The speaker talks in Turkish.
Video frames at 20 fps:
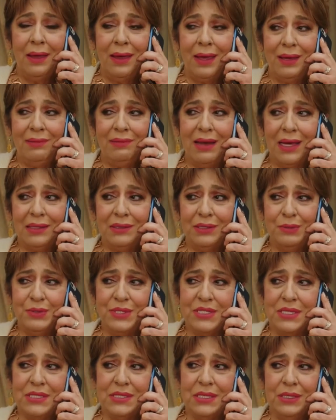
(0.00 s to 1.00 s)
Evladım
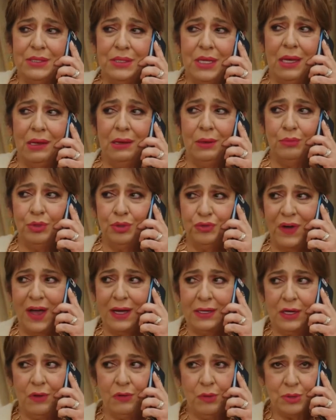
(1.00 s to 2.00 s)
sizin e,
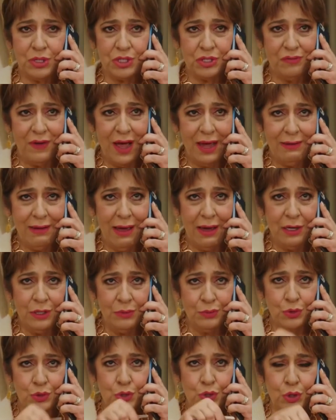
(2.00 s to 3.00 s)
mutfak lavabosu var ya hani
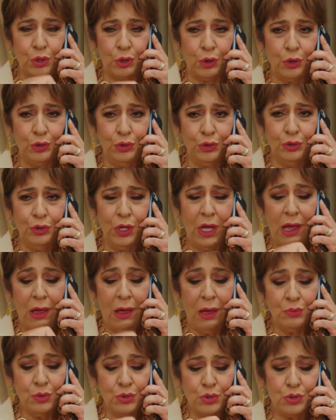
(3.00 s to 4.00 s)
musluğu. Onun
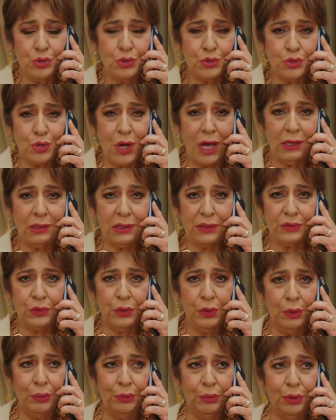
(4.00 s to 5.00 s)
musluğu su
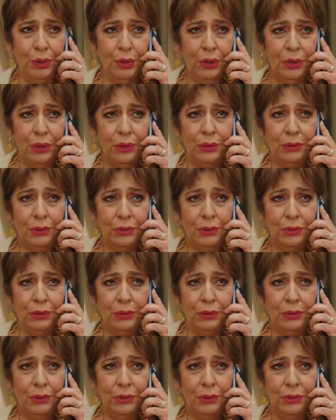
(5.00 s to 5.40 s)
akıtıyor mu?